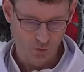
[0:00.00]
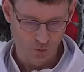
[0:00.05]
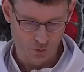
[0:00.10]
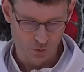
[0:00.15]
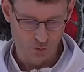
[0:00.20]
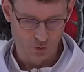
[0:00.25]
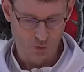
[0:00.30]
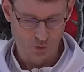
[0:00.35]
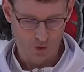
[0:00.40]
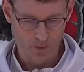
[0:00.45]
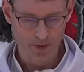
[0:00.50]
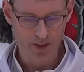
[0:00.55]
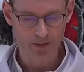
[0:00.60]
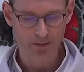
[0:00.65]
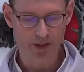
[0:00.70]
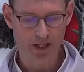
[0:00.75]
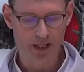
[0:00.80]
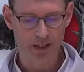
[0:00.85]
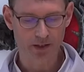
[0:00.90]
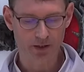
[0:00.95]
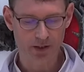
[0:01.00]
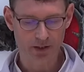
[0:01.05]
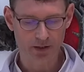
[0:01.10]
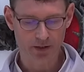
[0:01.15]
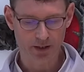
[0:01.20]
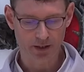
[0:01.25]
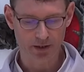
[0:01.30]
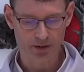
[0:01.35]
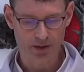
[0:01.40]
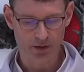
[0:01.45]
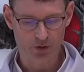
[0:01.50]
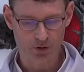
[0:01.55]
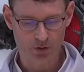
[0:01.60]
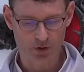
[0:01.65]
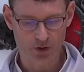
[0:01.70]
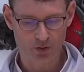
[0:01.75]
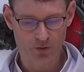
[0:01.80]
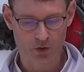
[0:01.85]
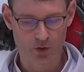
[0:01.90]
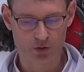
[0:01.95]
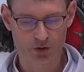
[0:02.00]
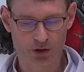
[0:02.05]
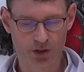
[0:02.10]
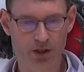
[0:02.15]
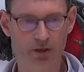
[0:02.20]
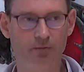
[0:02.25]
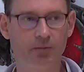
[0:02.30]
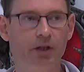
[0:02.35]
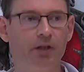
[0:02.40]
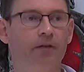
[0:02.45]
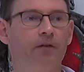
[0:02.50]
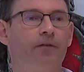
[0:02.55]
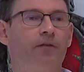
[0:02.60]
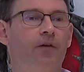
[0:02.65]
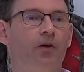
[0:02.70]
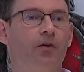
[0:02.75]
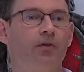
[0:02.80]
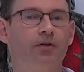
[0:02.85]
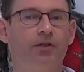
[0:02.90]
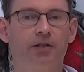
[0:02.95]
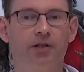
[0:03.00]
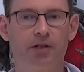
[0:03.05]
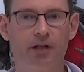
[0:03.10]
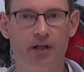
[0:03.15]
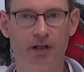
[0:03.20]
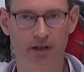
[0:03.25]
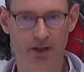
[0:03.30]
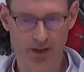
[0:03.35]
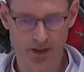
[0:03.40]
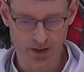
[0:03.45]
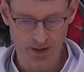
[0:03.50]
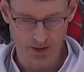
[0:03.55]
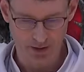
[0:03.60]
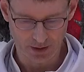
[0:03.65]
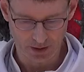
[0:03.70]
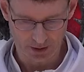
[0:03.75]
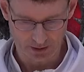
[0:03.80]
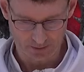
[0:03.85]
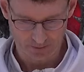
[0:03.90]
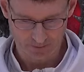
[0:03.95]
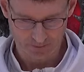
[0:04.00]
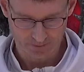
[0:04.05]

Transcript: 主，我们把今天的全部生命奉献给你，